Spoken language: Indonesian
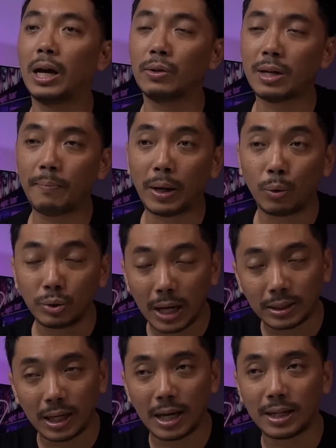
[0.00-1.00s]
kalau sampai
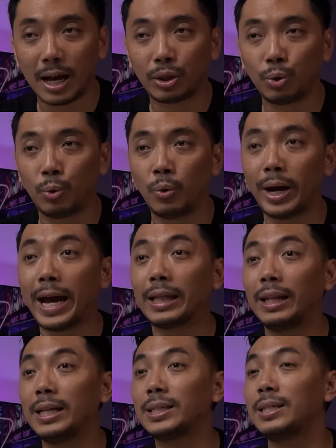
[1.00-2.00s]
rusak salah satu, at
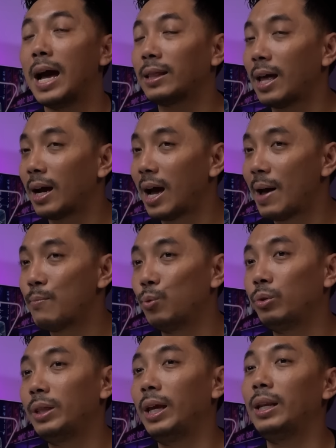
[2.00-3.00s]
least data
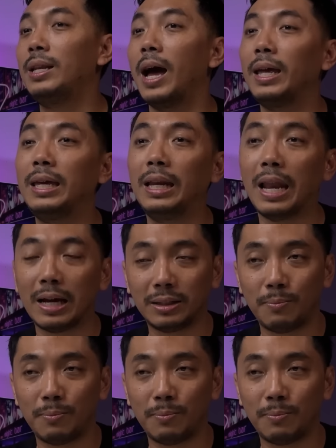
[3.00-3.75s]
kamu tidak hilang